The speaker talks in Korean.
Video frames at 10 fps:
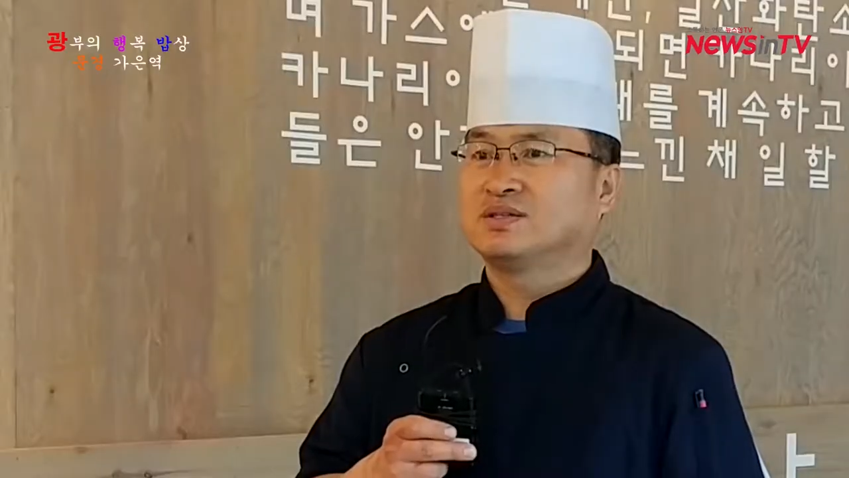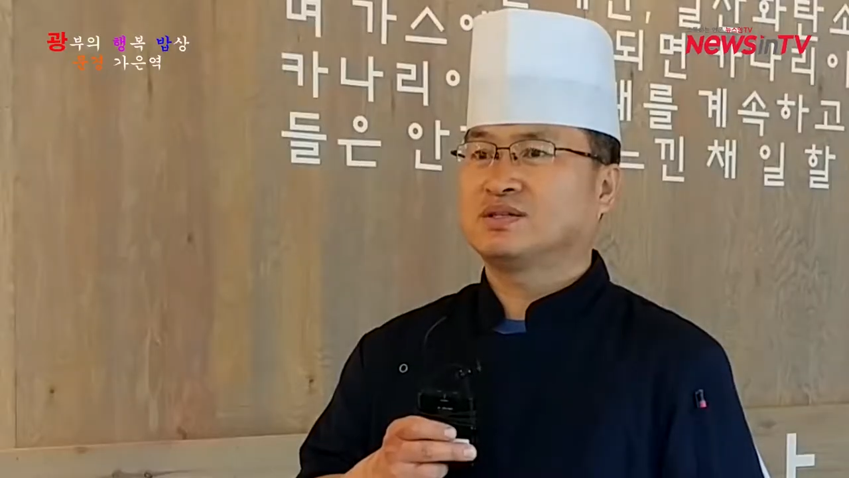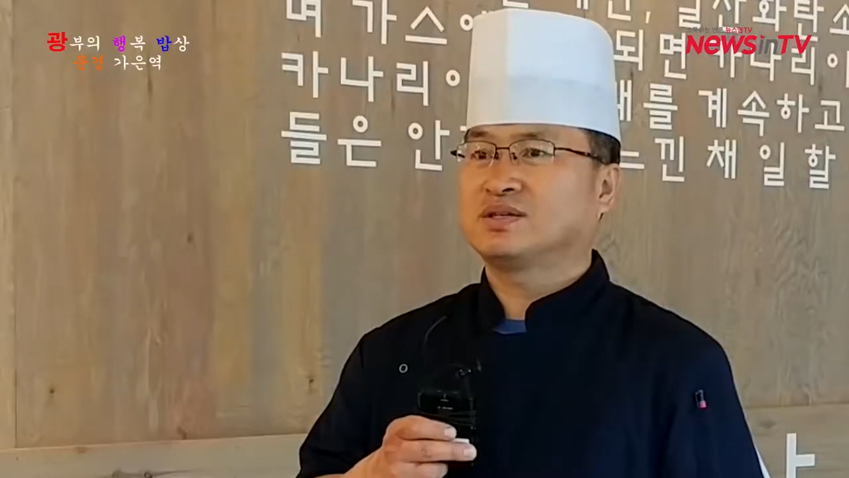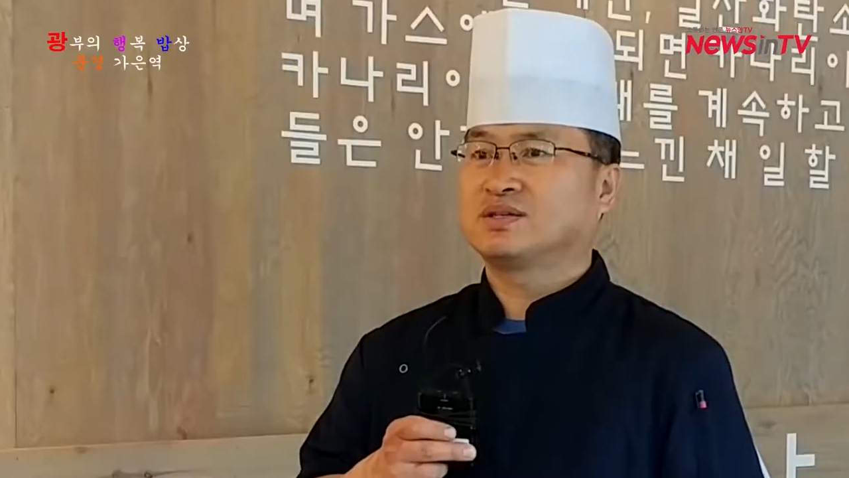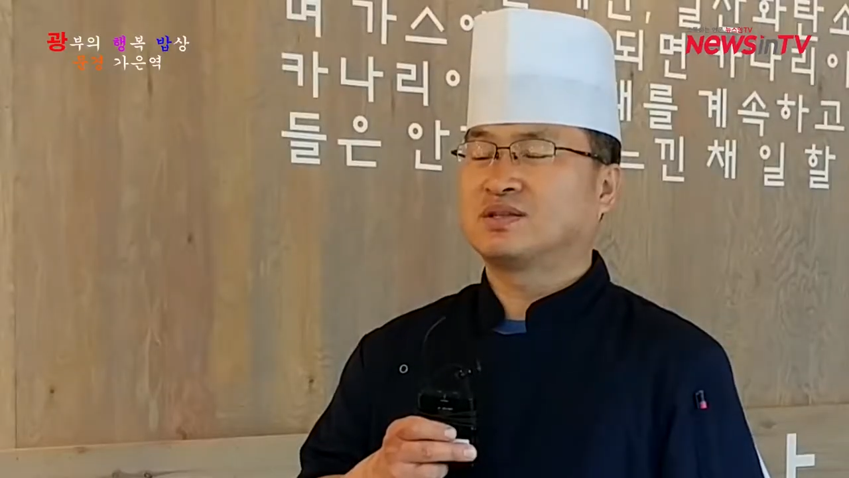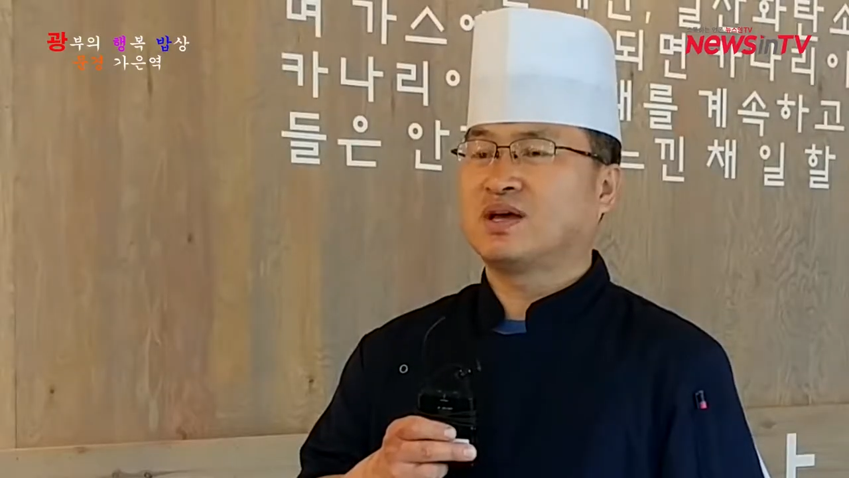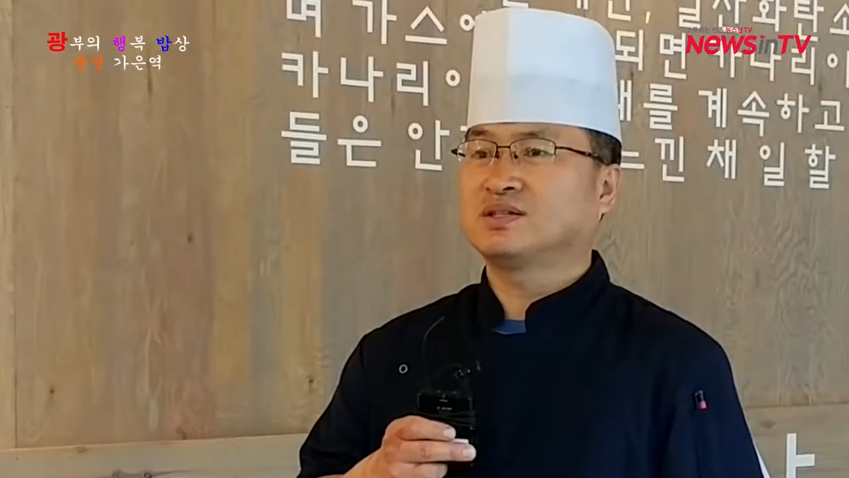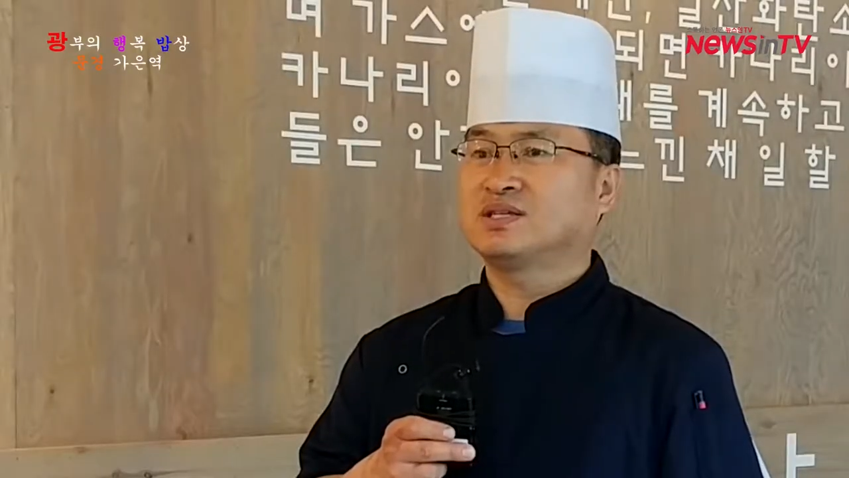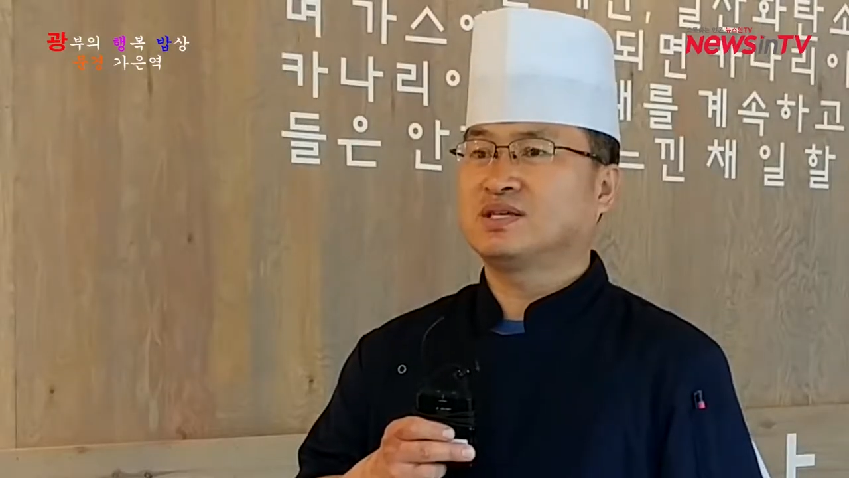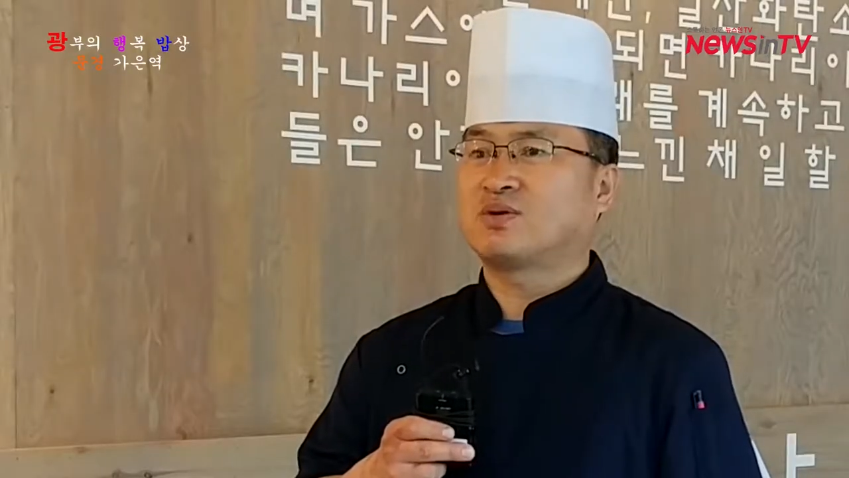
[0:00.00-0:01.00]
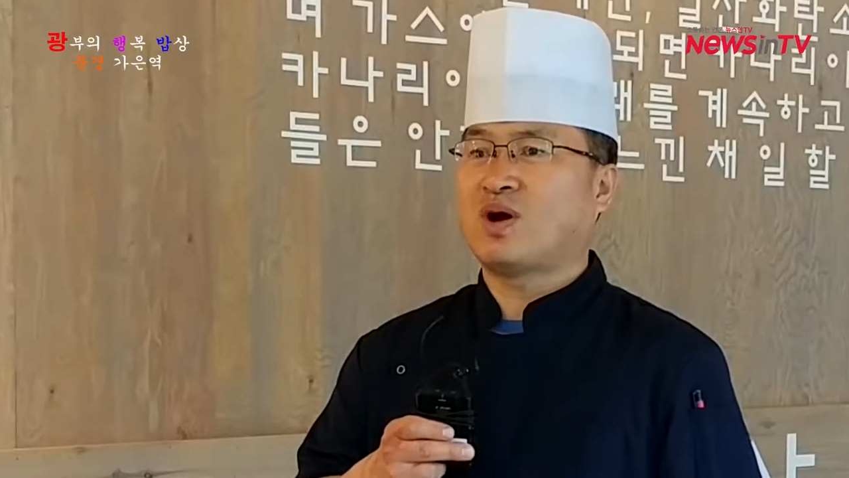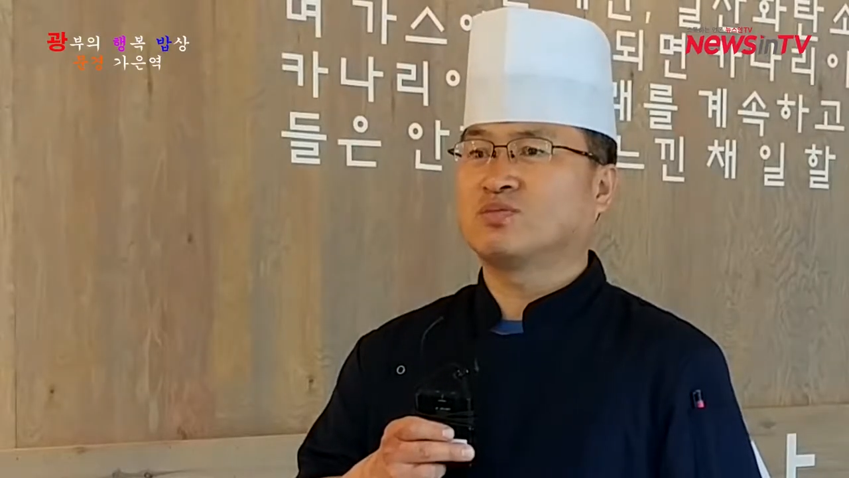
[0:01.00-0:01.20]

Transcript: 실제 그 당시